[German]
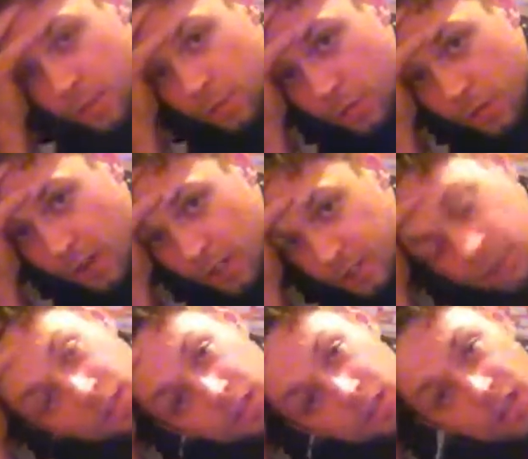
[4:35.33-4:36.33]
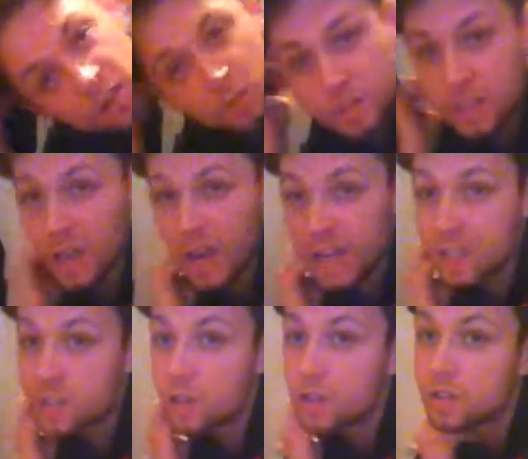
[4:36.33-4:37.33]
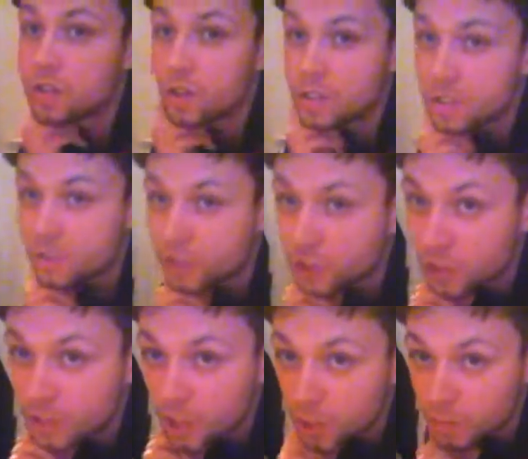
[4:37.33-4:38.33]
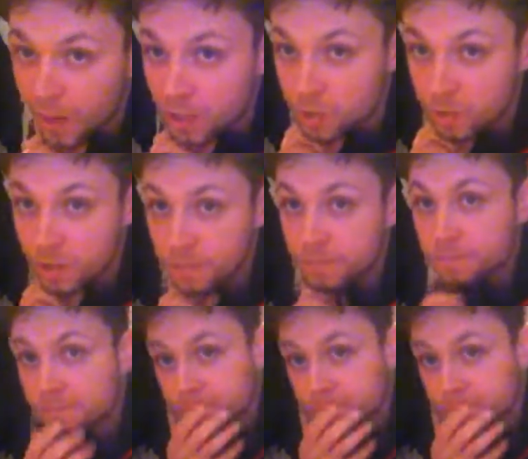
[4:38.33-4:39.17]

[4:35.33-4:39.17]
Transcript: wo wir halt äh, uns erreichen können, trotz verschiedener Spaltungen.